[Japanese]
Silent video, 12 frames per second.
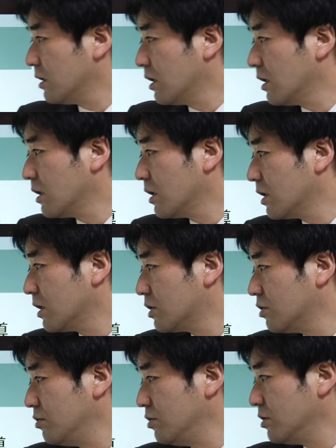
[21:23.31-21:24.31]
えー、
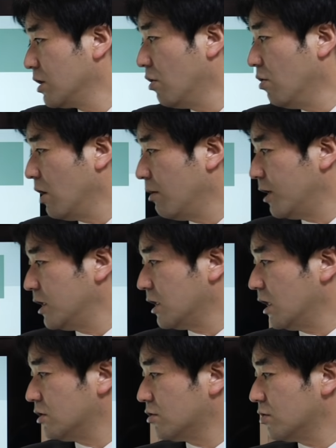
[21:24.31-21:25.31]
収入が大幅に
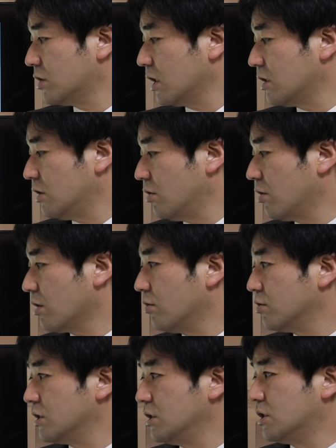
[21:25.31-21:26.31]
減少した企業や
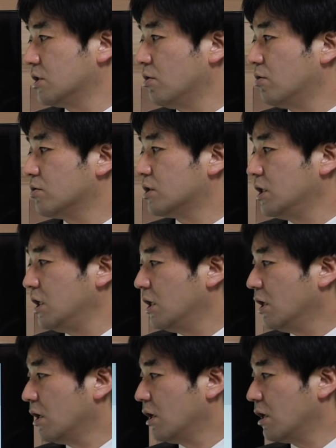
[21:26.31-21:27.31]
個人事業主に、